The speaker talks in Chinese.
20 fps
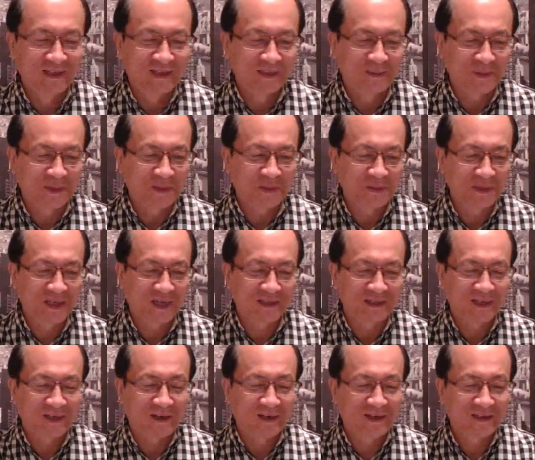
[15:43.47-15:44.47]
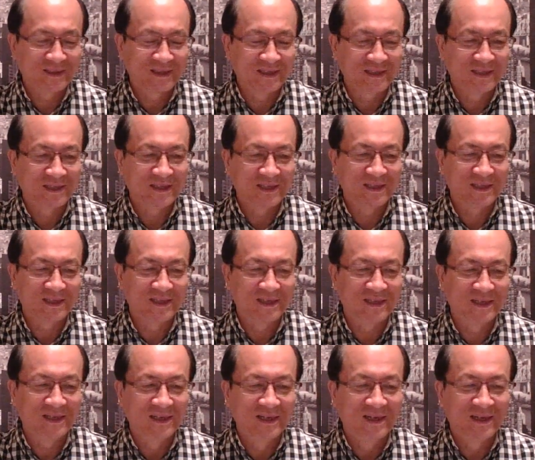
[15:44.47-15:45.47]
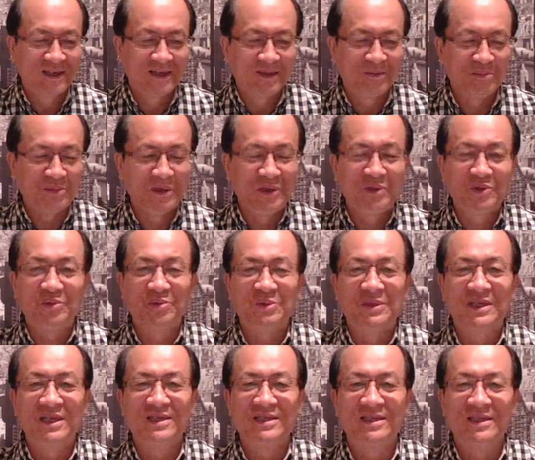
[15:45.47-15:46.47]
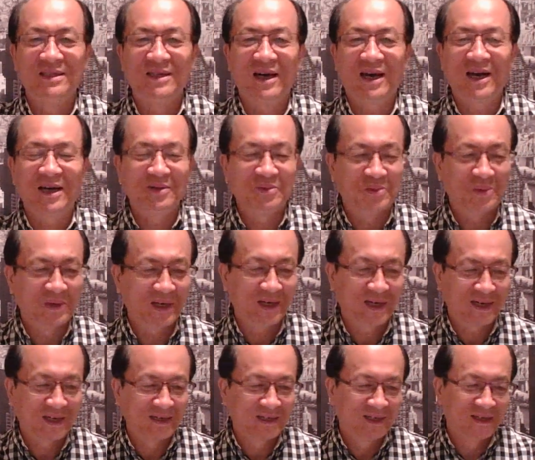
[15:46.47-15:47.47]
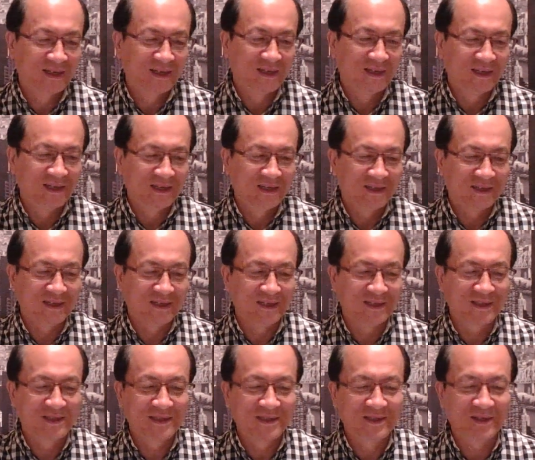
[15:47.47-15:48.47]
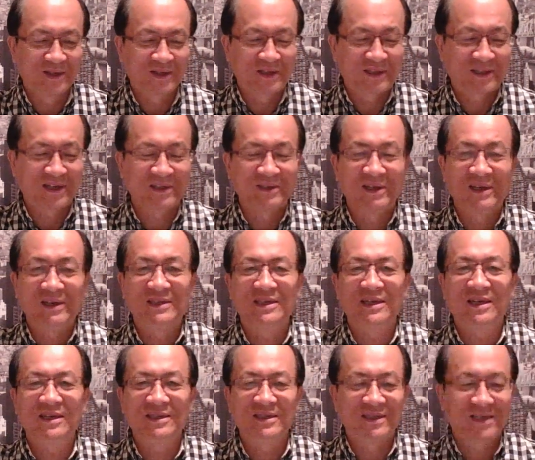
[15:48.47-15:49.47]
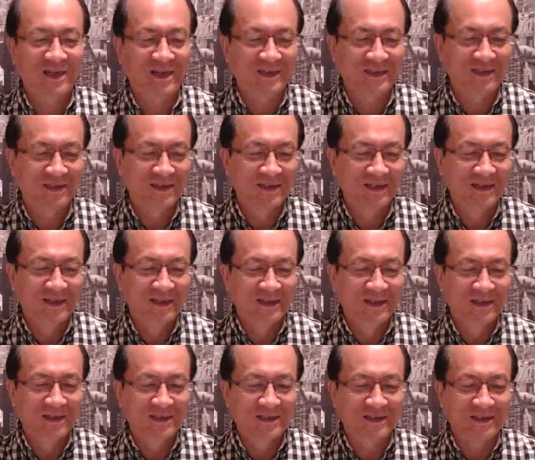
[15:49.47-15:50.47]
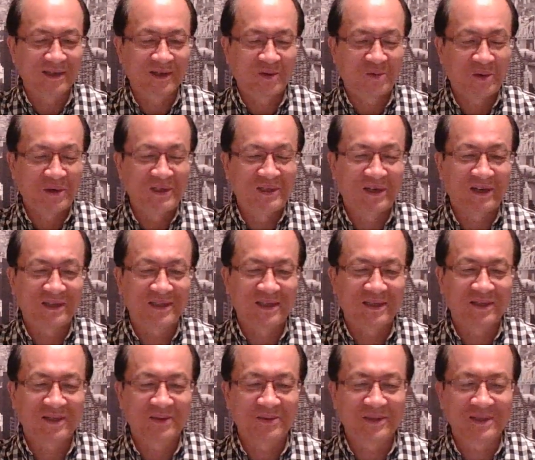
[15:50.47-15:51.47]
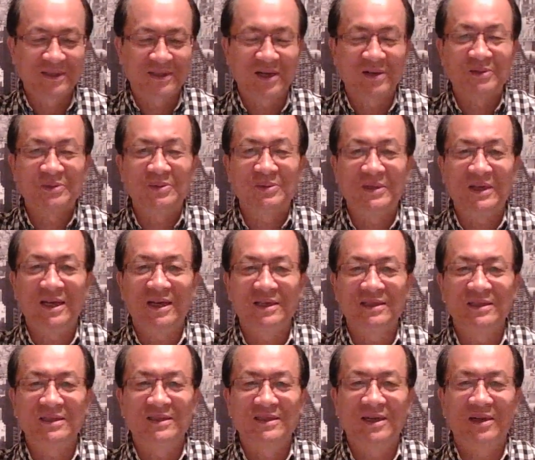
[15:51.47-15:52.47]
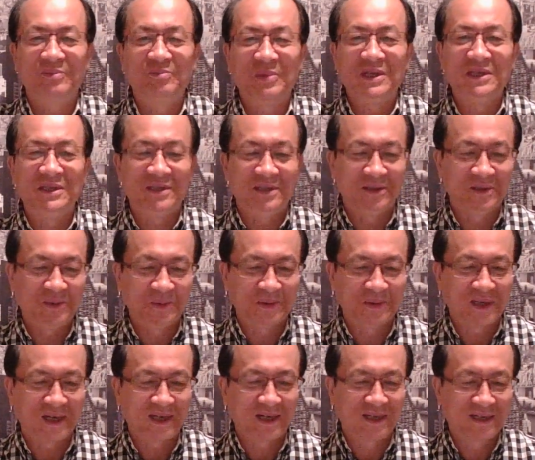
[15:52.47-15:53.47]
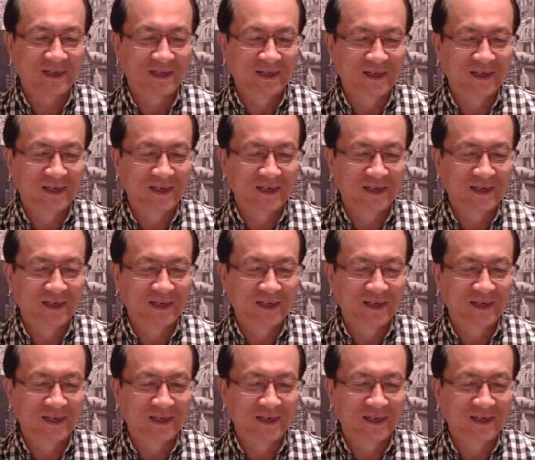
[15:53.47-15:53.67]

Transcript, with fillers: 那么，同样的啊，即使是民主政治的韩国呀，也是要上演这样一场这个官场上当当中的啊，一个讲悲喜剧啊。